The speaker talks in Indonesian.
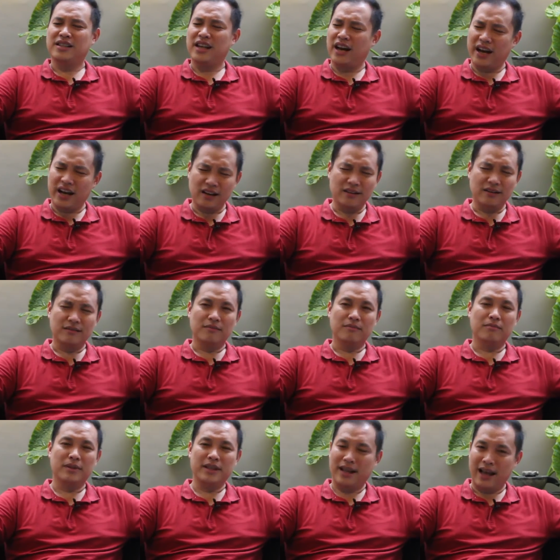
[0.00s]
Jangan
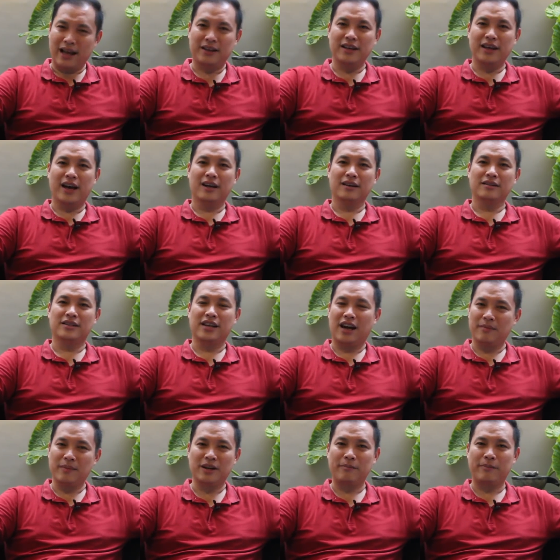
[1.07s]
menyela dia,
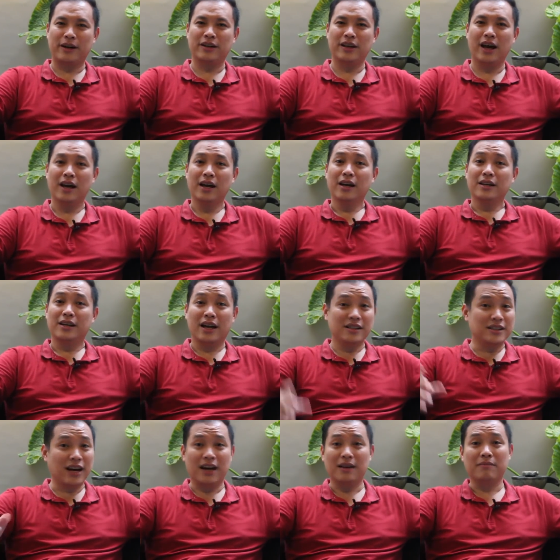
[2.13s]
jangan mendebat dia, dan
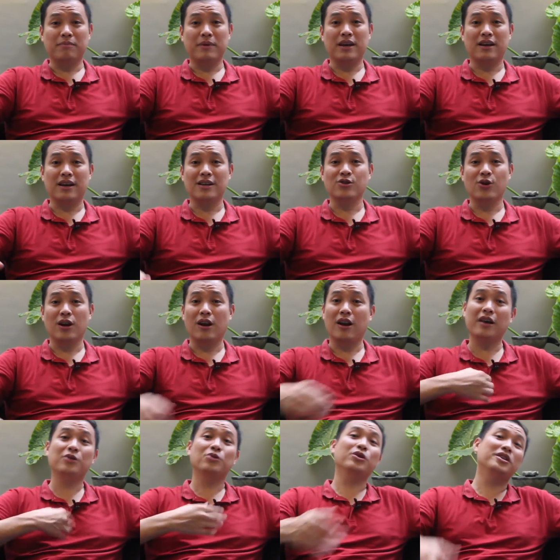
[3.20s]
jangan pikirkan
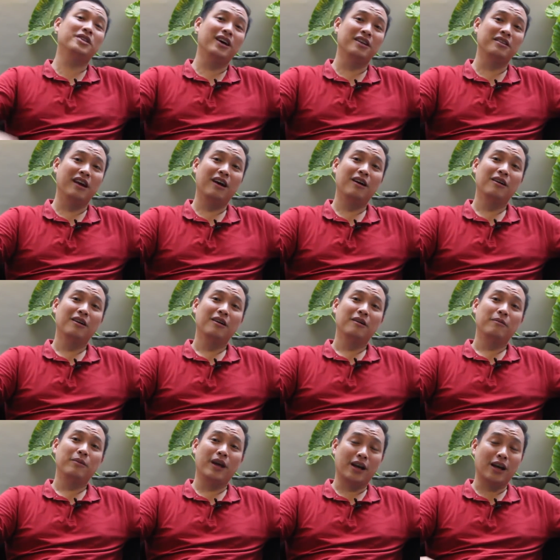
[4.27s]
seolah-olah itu ide Anda.
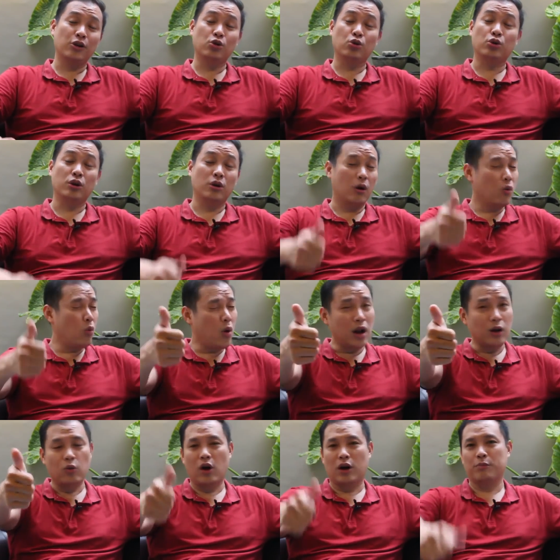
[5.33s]
Biarkan itu dia.
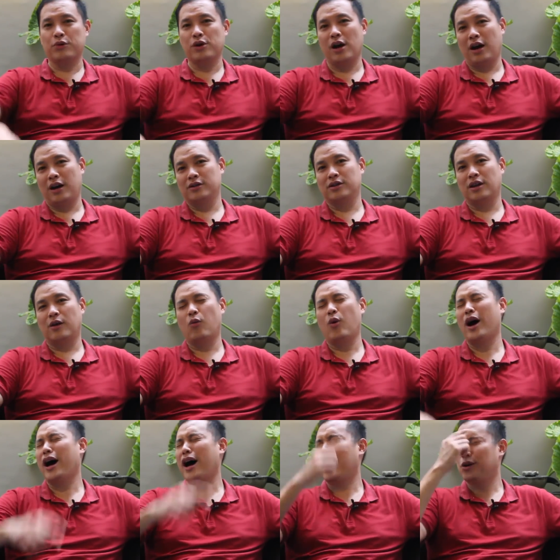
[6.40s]
Wah luar biasa.
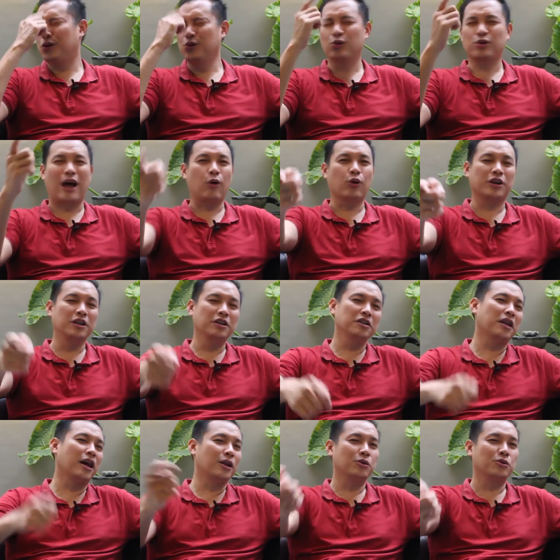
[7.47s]
Waduh, tahu
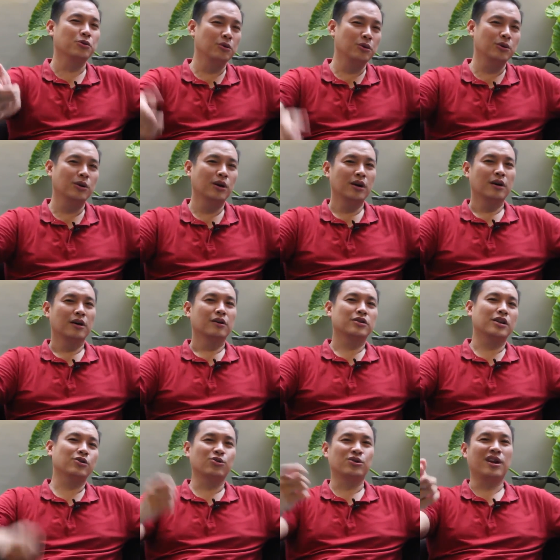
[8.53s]
gini dari dulu
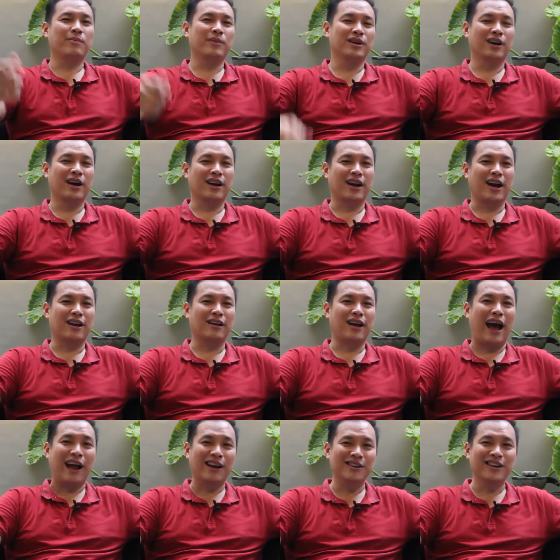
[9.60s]
saya sudah mendengarkan
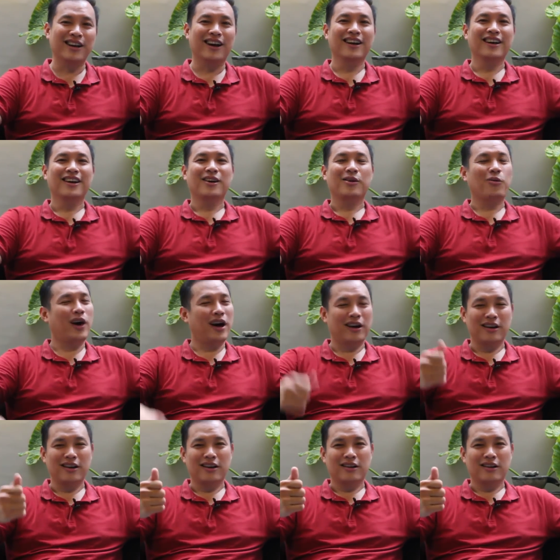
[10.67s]
Anda. Wah,